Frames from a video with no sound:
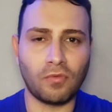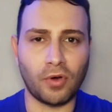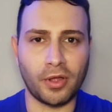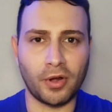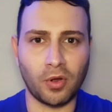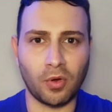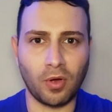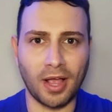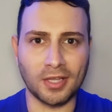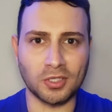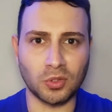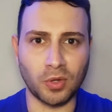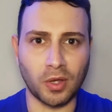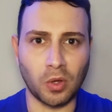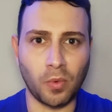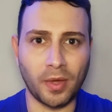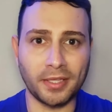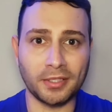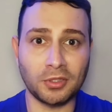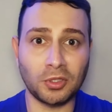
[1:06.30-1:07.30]
fueron a su
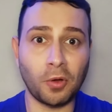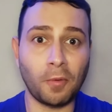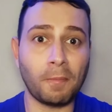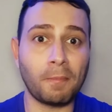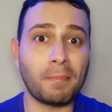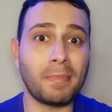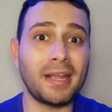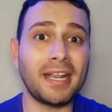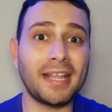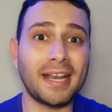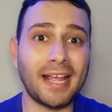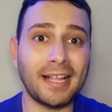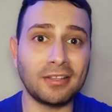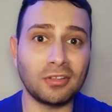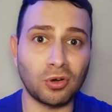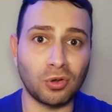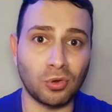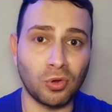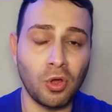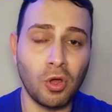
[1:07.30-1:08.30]
encuentro
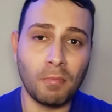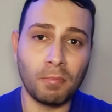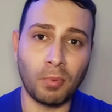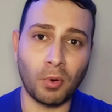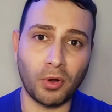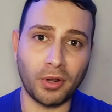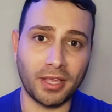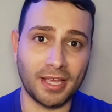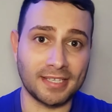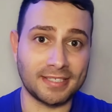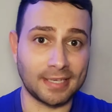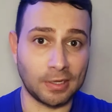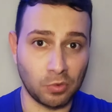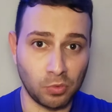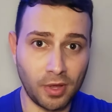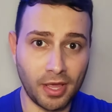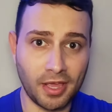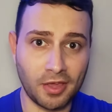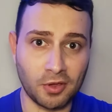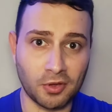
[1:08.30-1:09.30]
venerándolo, porque
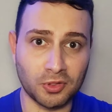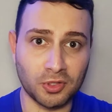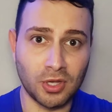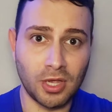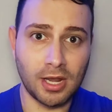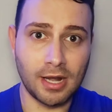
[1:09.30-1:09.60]
según ellos,